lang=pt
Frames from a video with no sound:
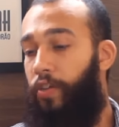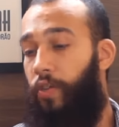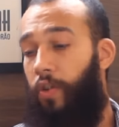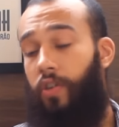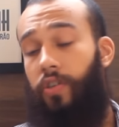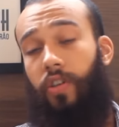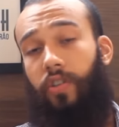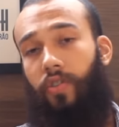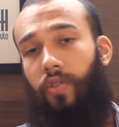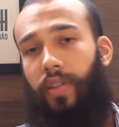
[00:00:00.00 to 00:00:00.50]
e
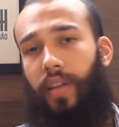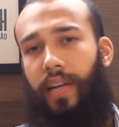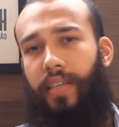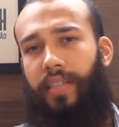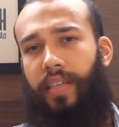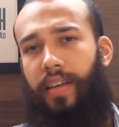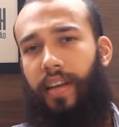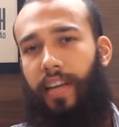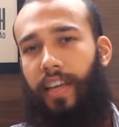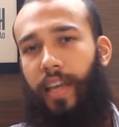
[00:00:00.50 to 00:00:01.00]
hoje eu estou
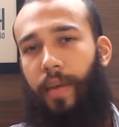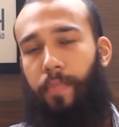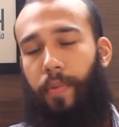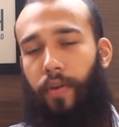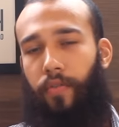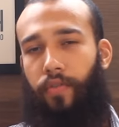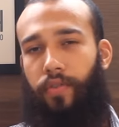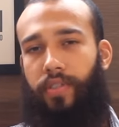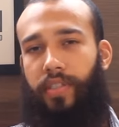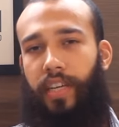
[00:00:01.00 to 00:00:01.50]
trazendo aqui
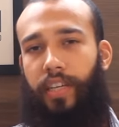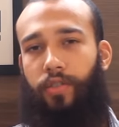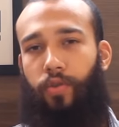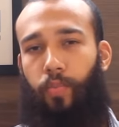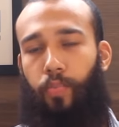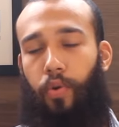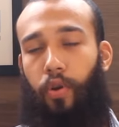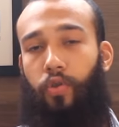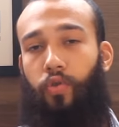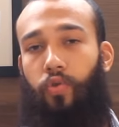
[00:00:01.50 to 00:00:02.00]
para
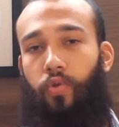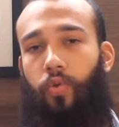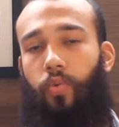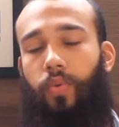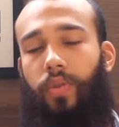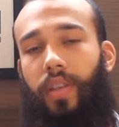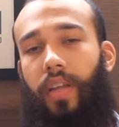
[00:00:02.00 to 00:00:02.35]
vocês um produto